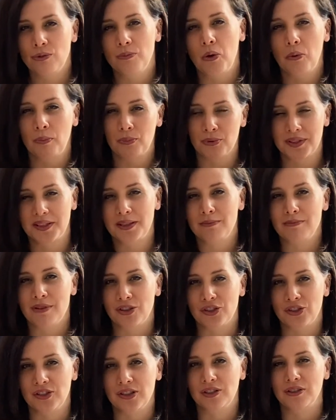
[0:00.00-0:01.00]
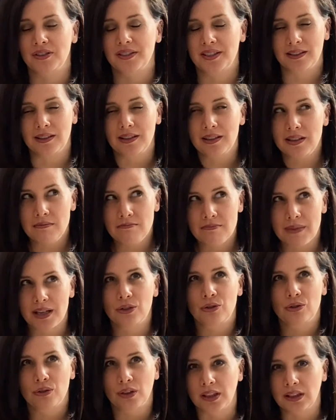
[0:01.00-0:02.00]
mais on peut s'imaginer que cette
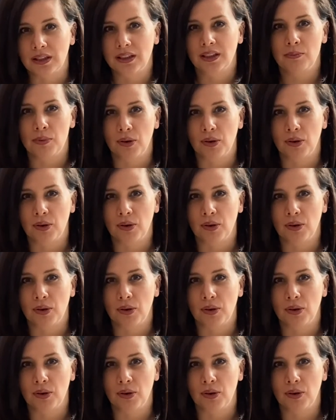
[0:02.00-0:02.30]
immaturité